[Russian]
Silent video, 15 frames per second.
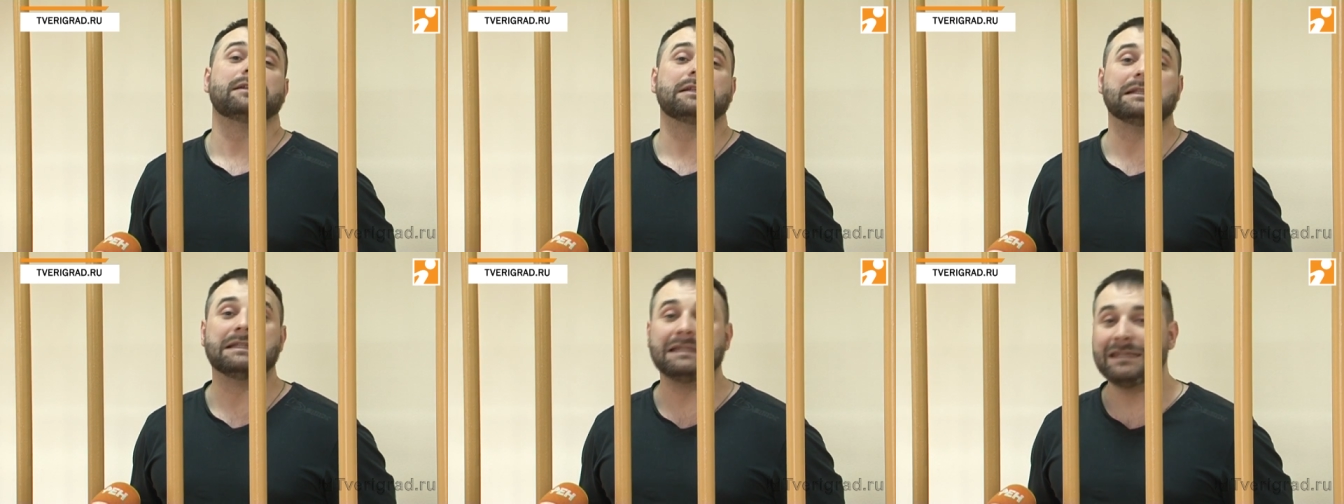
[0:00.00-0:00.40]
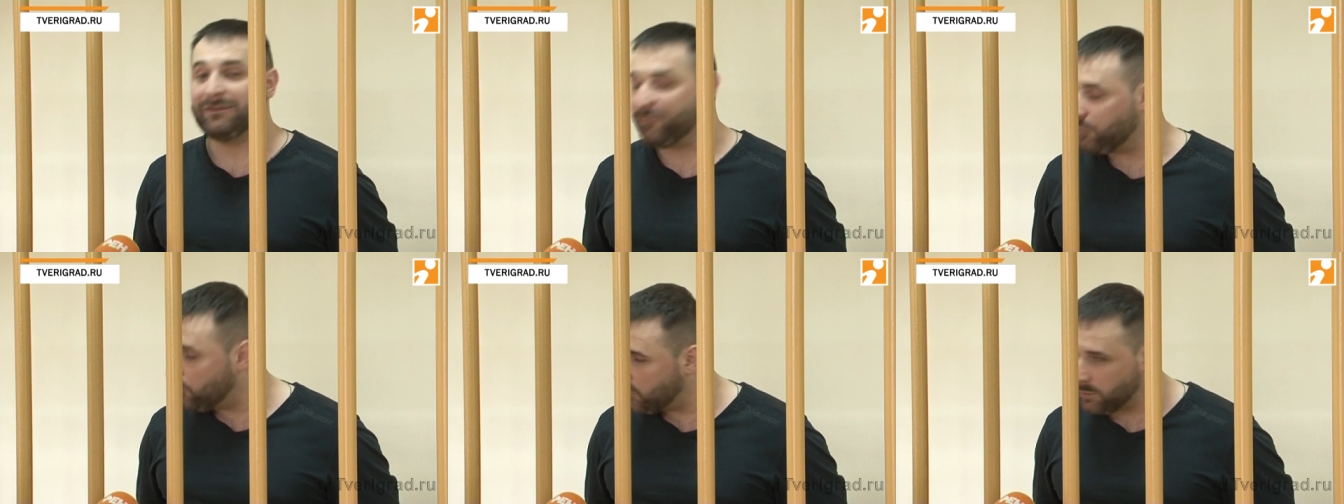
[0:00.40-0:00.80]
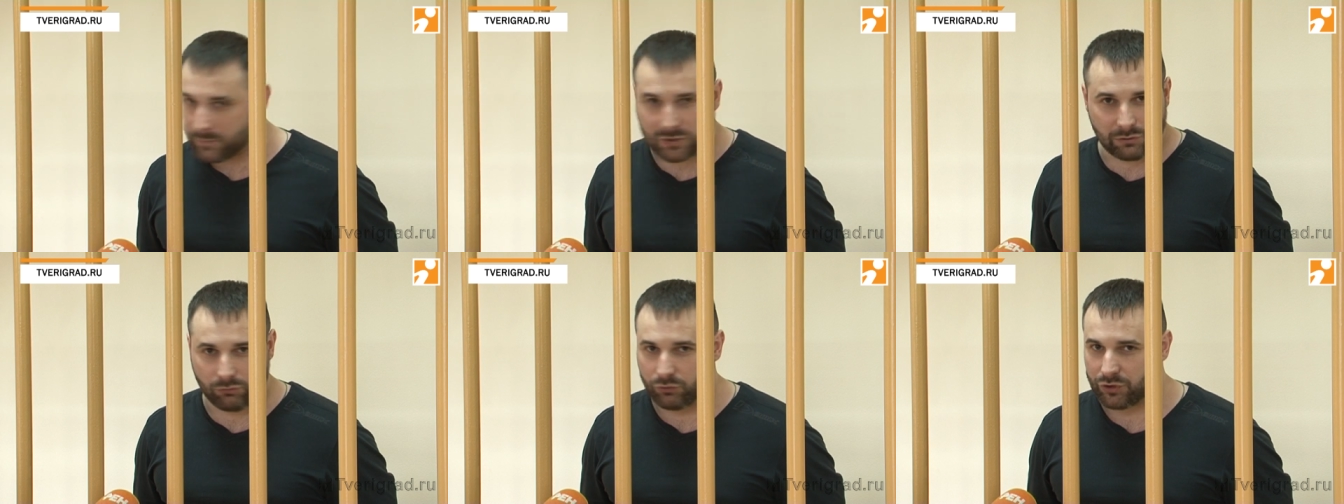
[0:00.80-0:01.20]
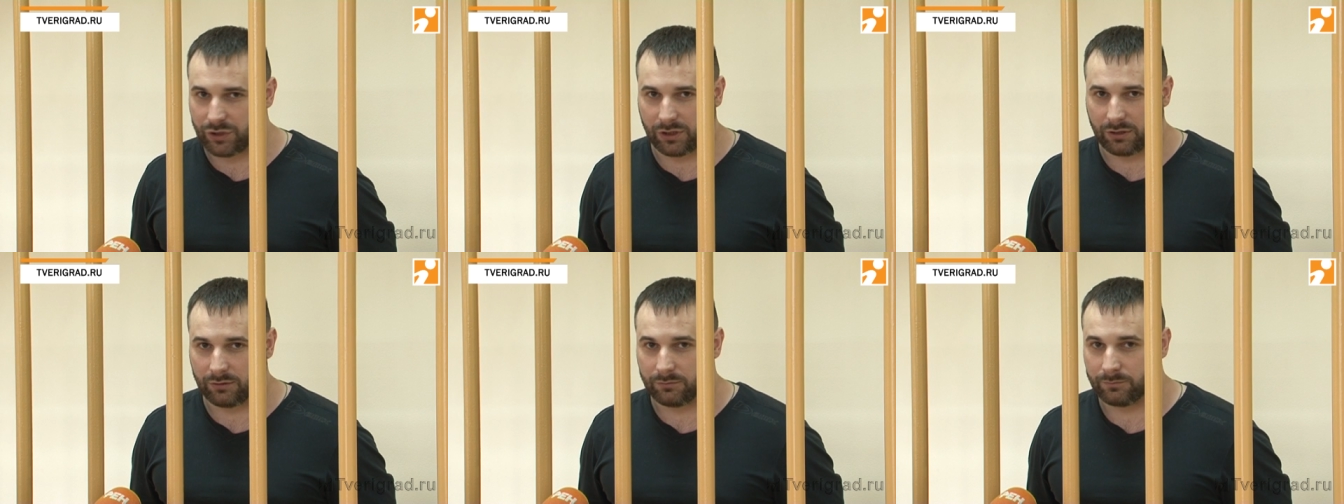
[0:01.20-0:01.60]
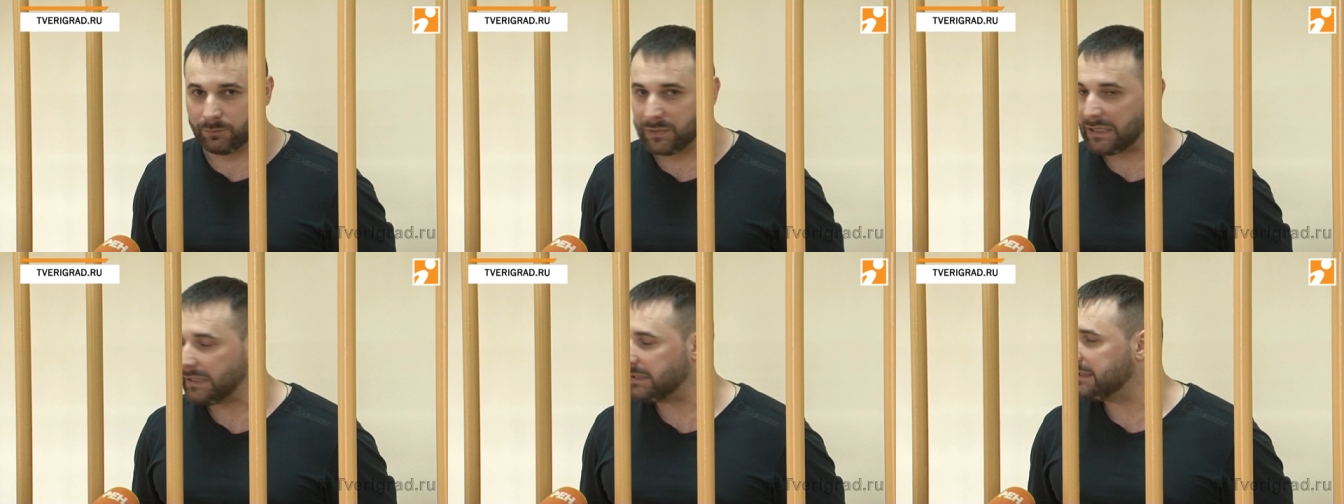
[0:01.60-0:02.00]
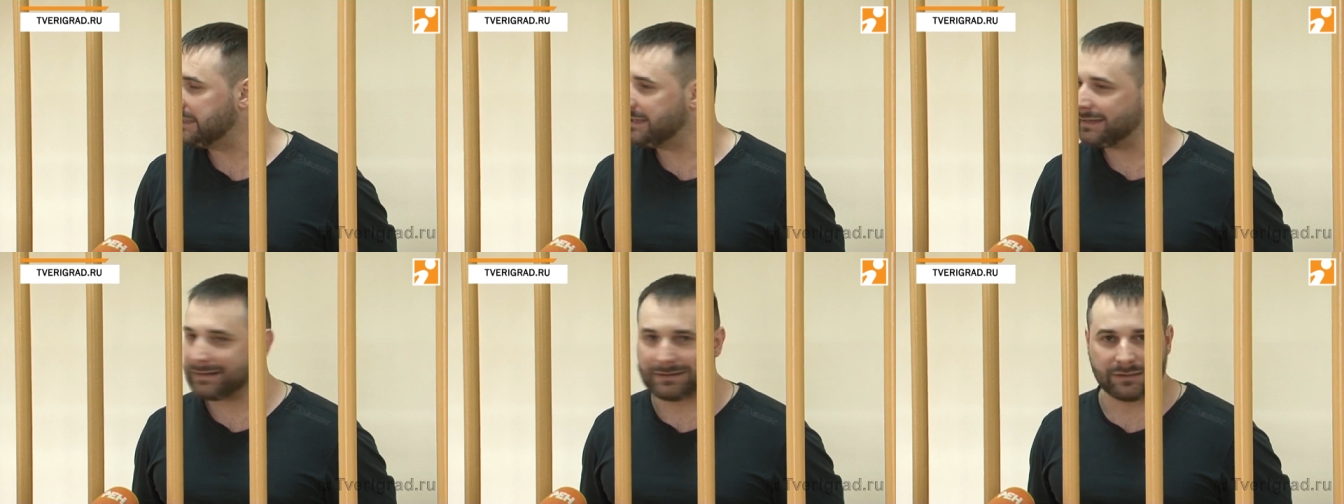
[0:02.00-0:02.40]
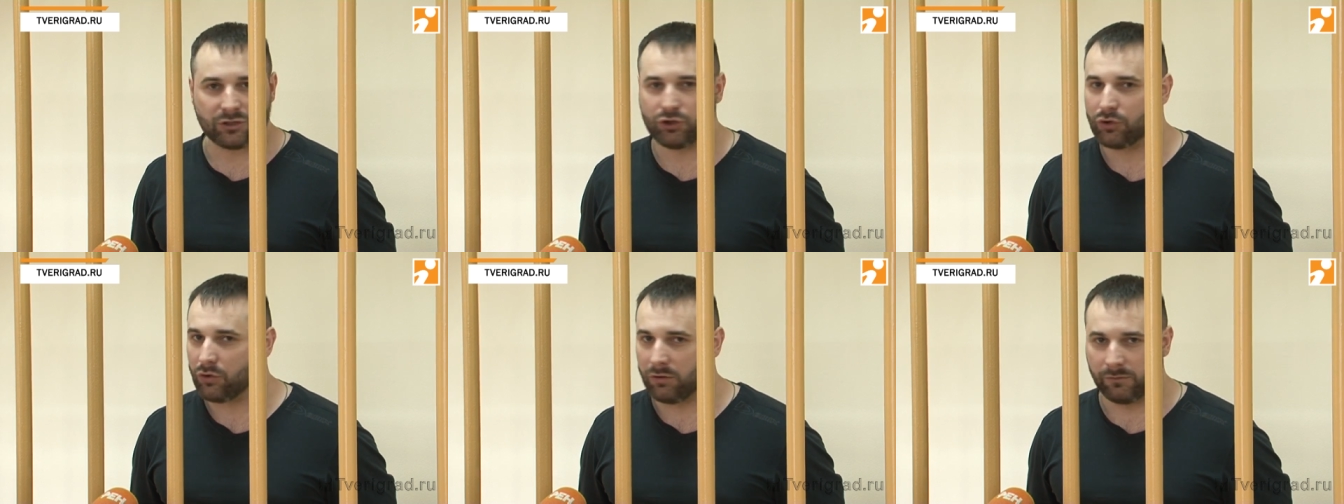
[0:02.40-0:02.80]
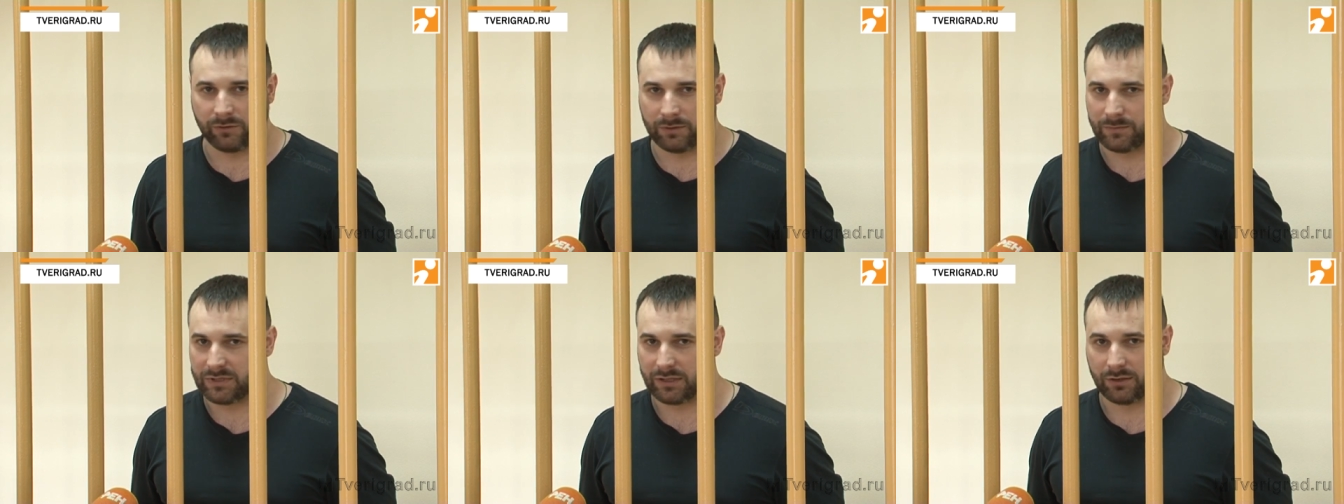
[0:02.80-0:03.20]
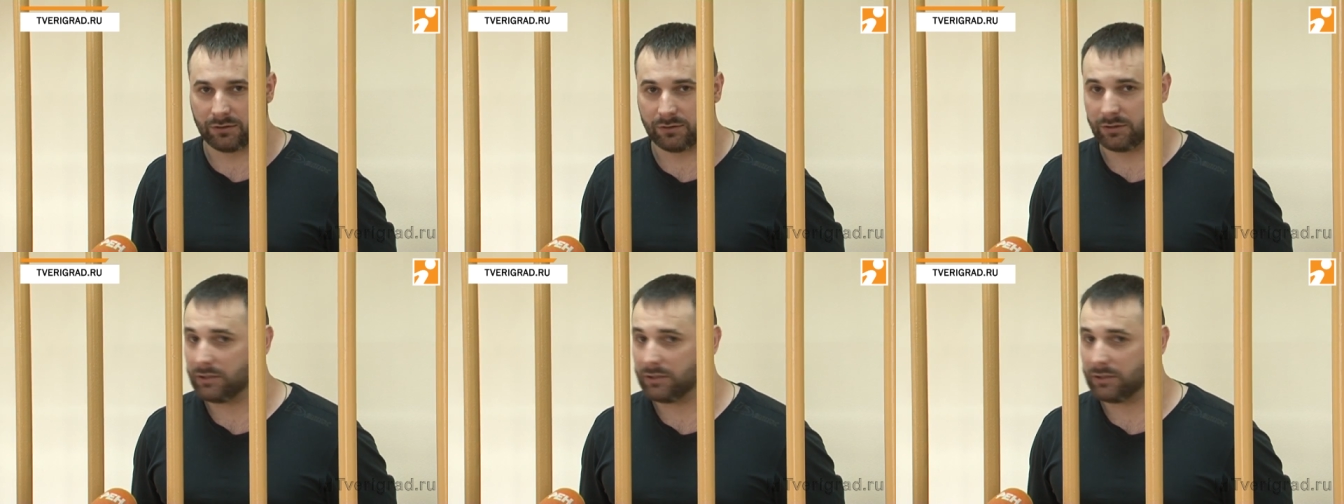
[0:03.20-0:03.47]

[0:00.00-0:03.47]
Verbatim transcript: Ни в коем случае мы не разочаровываемся –